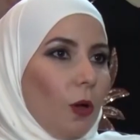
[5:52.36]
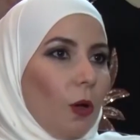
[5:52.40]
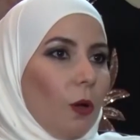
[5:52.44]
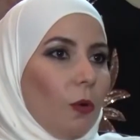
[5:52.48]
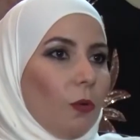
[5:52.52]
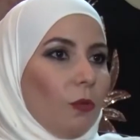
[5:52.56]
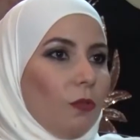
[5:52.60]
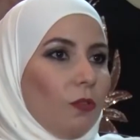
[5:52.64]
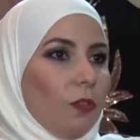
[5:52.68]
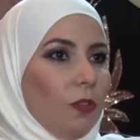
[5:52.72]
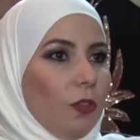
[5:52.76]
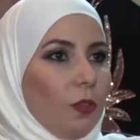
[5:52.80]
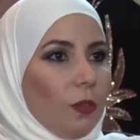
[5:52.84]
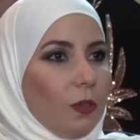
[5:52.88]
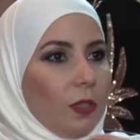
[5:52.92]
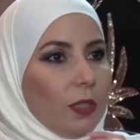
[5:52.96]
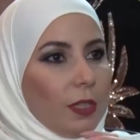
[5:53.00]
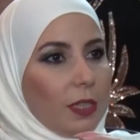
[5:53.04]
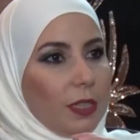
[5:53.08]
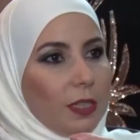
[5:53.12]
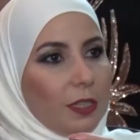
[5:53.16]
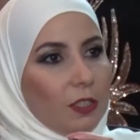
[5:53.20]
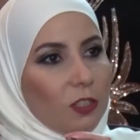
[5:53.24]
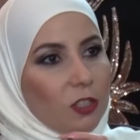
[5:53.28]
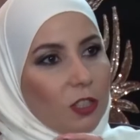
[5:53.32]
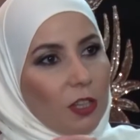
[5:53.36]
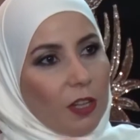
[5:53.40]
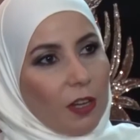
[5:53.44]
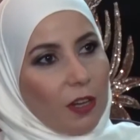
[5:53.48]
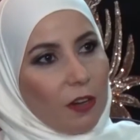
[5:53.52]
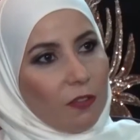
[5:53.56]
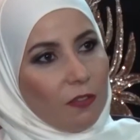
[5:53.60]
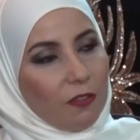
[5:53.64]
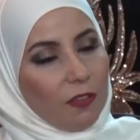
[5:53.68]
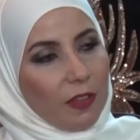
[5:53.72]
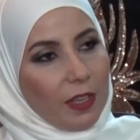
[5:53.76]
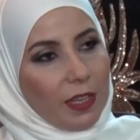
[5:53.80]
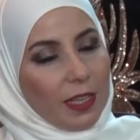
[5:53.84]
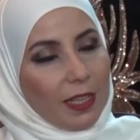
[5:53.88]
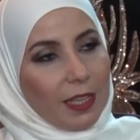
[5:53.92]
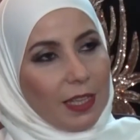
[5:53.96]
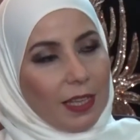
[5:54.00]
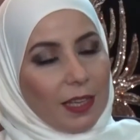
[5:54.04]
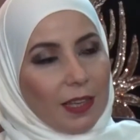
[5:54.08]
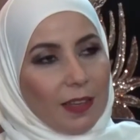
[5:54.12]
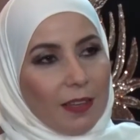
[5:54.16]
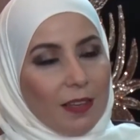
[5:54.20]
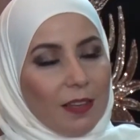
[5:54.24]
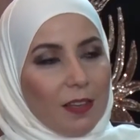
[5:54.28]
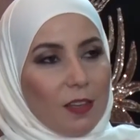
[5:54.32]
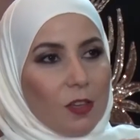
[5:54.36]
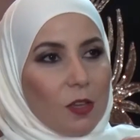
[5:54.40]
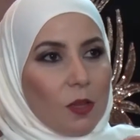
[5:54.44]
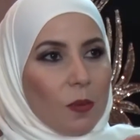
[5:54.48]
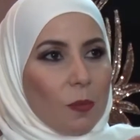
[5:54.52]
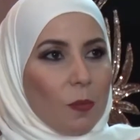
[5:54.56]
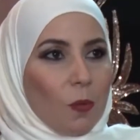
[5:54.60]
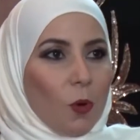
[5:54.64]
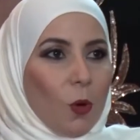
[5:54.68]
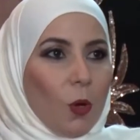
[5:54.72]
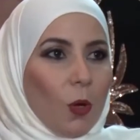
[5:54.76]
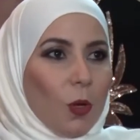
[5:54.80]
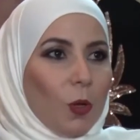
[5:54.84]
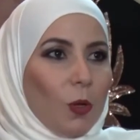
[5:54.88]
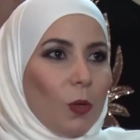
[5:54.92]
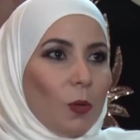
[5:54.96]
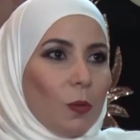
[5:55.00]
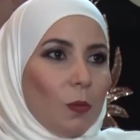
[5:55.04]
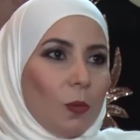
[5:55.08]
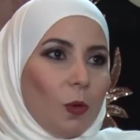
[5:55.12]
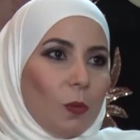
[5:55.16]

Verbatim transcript: او فيه الطرف هيك مو حلو